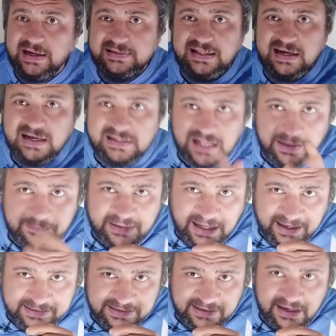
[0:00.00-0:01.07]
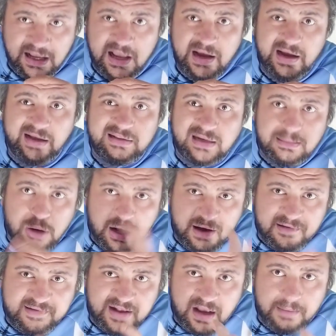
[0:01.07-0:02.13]
لك ان انا النتائج بتاعتي هي اللي لا
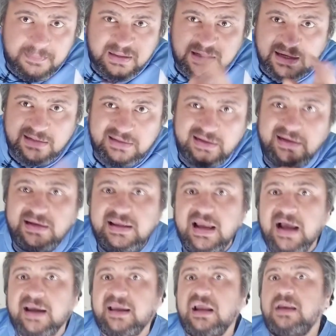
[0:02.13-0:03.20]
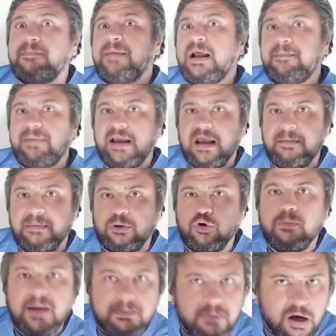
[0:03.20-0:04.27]
مؤاخذه بتخليني اتكلم بقلب جامد
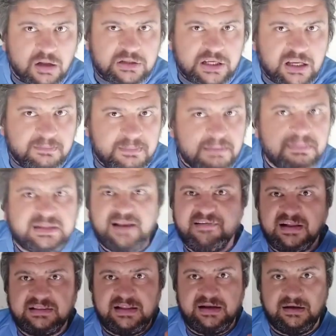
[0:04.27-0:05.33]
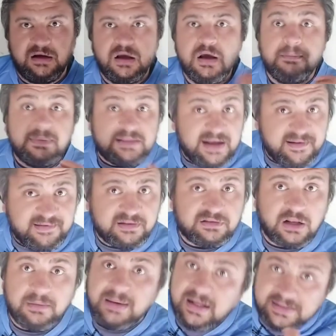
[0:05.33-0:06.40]
وبالماضي من المدرسه الثانيه،
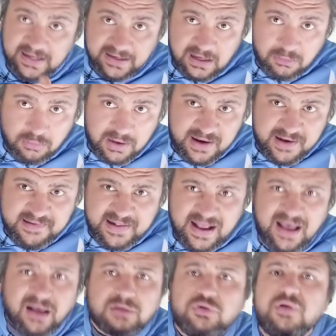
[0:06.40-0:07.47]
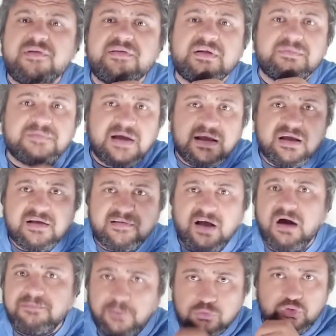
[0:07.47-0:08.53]
مدرسه طالما نتائجي كويسه تصدف اي
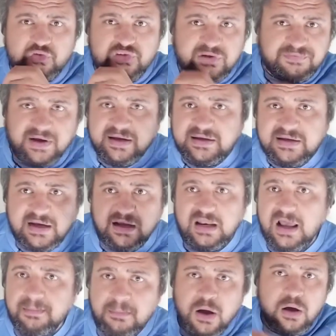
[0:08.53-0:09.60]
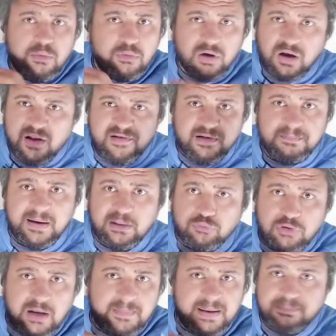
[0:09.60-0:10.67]
صحافه وتصدف اي اعلام وخلاص البلد
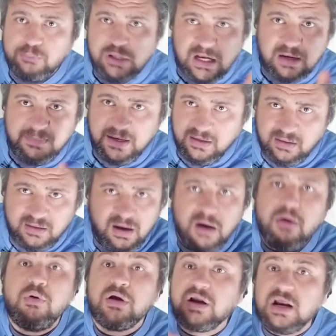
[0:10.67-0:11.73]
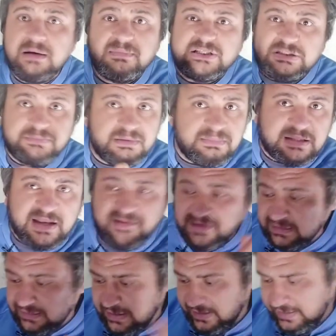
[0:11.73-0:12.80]
كلها بقت مدربين هو الراجل ماشي
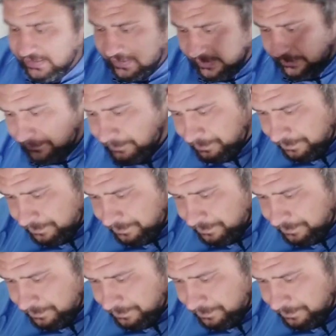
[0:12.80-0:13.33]
بالمدرسه الثانيه دي